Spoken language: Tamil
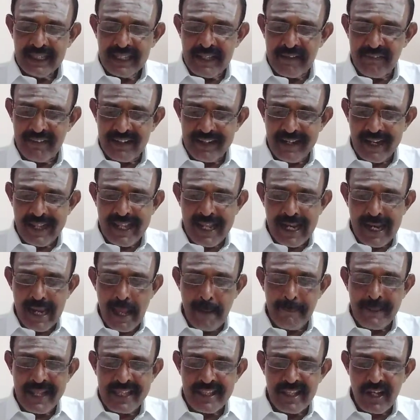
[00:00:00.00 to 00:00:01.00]

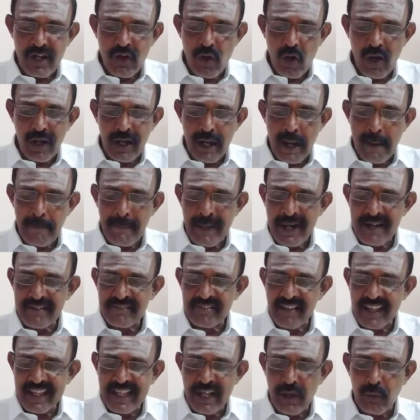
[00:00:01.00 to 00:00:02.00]
இவற்றையெல்லாம் எதிர்நோக்காமல்
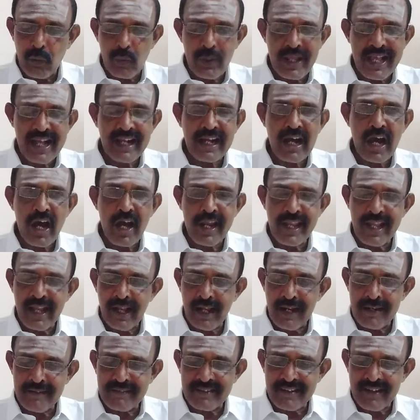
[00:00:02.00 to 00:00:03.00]
செய்யக்கூடிய
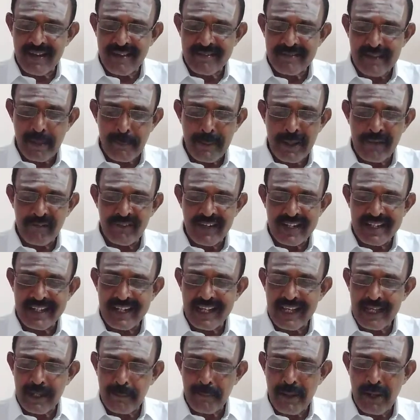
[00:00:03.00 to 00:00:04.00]
காரியங்கள் சில சமயம்
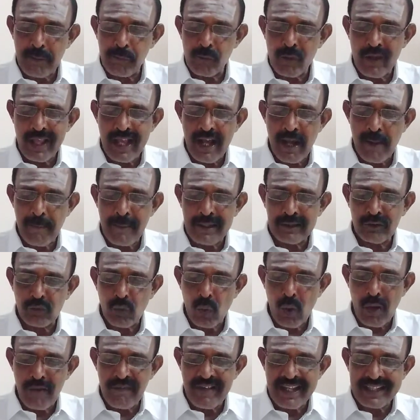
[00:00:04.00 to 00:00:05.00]
வெற்றிகரமாக முடியாமல்
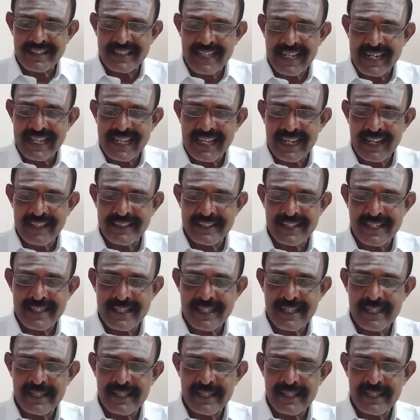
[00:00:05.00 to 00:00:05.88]
தோல்வியை தருகிறது